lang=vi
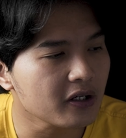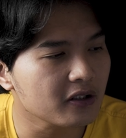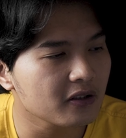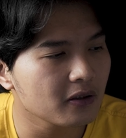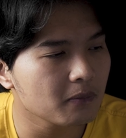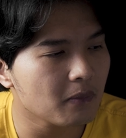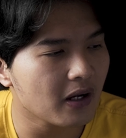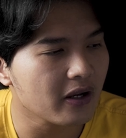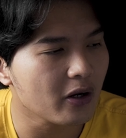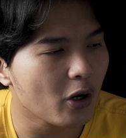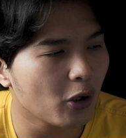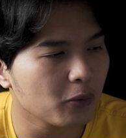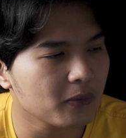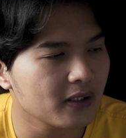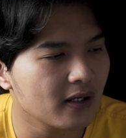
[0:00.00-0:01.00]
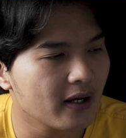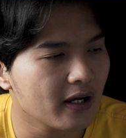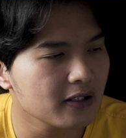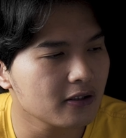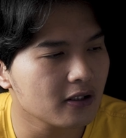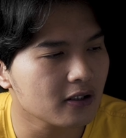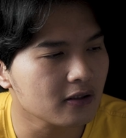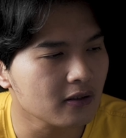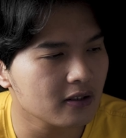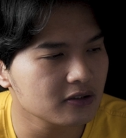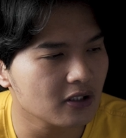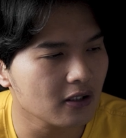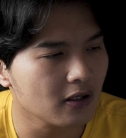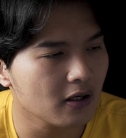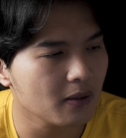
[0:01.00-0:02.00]
x bạn ấy hỏi mình là anh ơi có thể
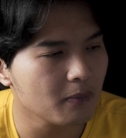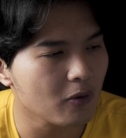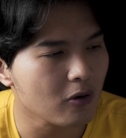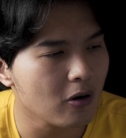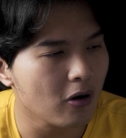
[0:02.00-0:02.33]
trả lời em một